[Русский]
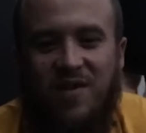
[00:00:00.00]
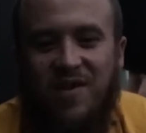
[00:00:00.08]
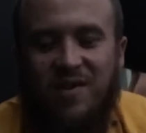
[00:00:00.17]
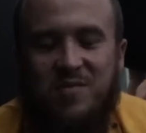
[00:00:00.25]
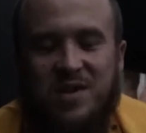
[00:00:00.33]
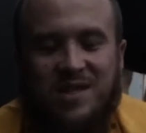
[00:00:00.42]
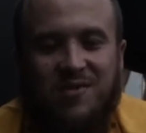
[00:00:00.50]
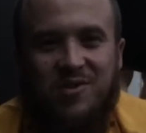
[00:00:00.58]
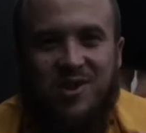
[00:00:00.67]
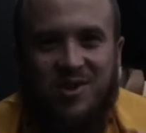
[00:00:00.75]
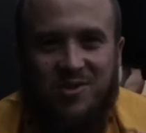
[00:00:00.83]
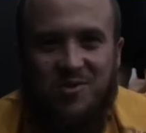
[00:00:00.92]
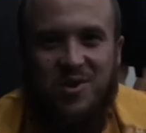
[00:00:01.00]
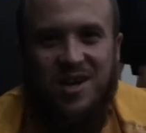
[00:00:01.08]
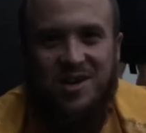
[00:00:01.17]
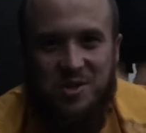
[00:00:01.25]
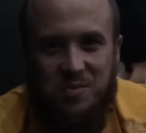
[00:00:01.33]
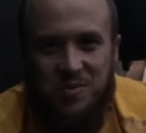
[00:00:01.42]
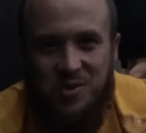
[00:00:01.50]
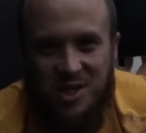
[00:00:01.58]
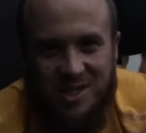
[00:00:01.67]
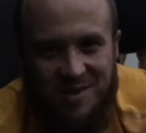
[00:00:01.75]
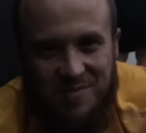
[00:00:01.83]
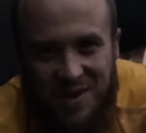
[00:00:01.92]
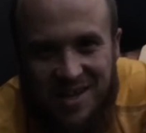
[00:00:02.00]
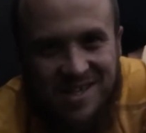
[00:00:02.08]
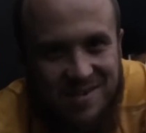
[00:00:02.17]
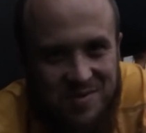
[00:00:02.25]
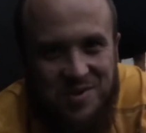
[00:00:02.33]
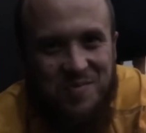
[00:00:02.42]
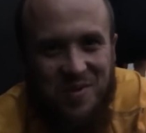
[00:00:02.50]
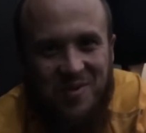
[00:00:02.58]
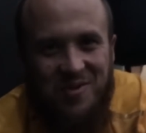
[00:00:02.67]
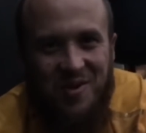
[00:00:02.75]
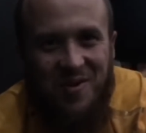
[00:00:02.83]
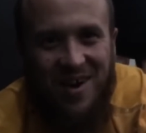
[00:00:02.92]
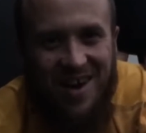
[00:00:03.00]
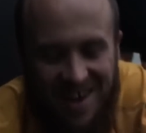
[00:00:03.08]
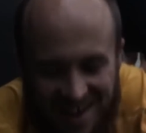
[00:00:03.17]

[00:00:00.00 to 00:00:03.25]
Привет, меня зовут Артур, я хочу участвовать в проекте Миши Годунова.